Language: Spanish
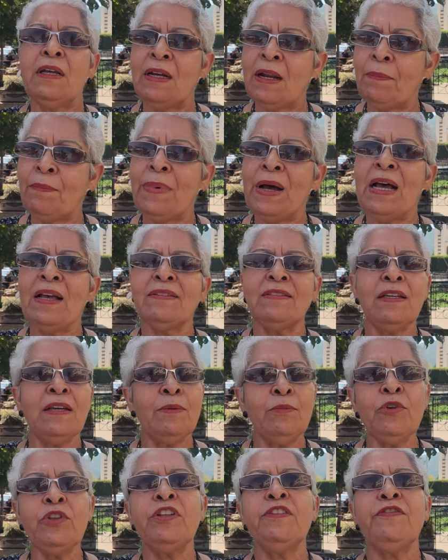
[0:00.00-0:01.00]
La paz
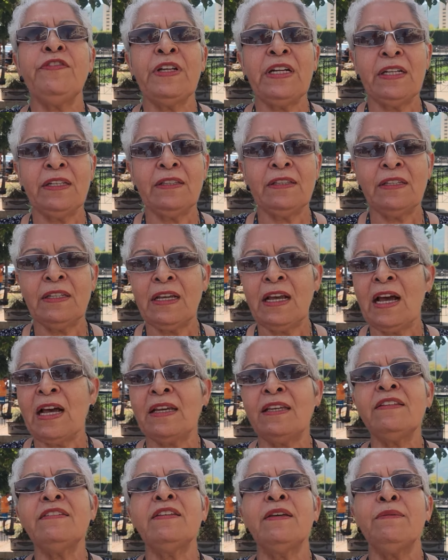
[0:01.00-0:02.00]
es muy diferente.
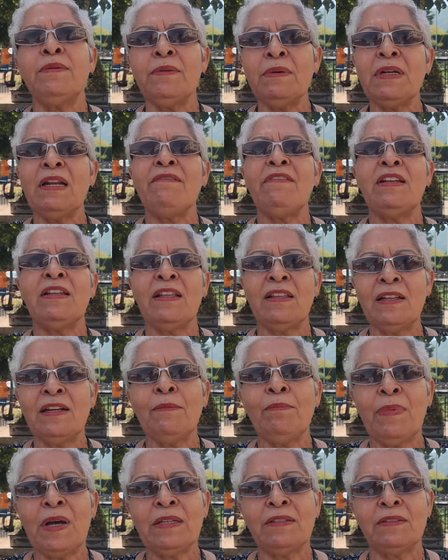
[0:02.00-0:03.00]
Aquí se vive la
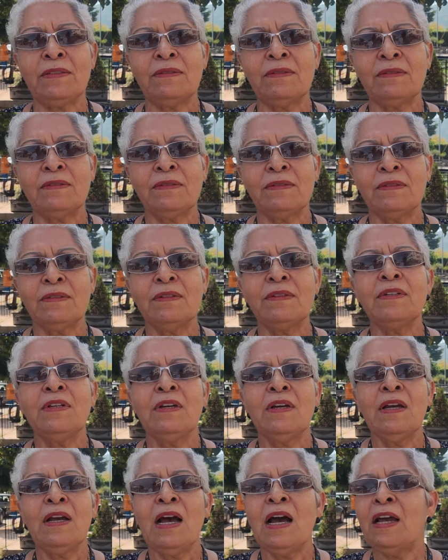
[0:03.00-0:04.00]
verdadera paz.
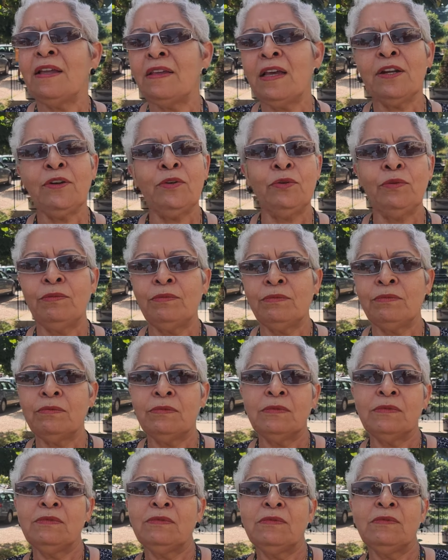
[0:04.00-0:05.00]
Allá no.
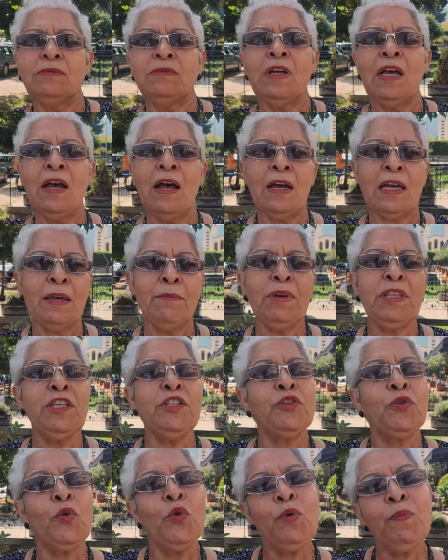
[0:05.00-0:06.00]
A ah, que me
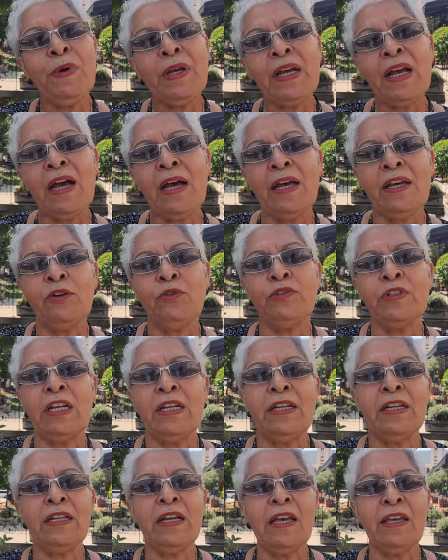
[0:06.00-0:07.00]
disculpen a
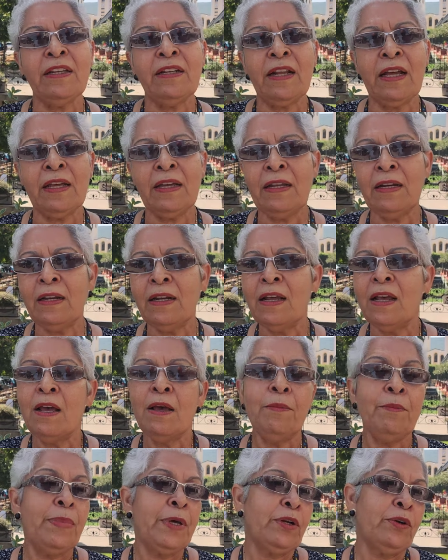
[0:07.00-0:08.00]
Jerusalén, a Israel,
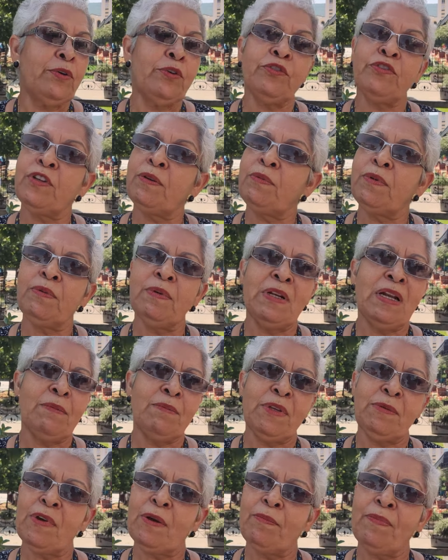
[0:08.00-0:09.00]
pero no se vive la
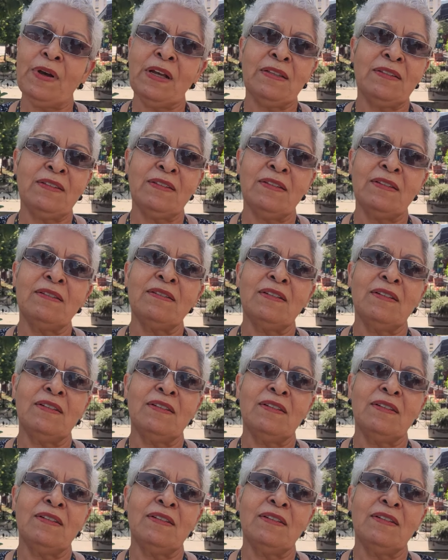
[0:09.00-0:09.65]
misma paz.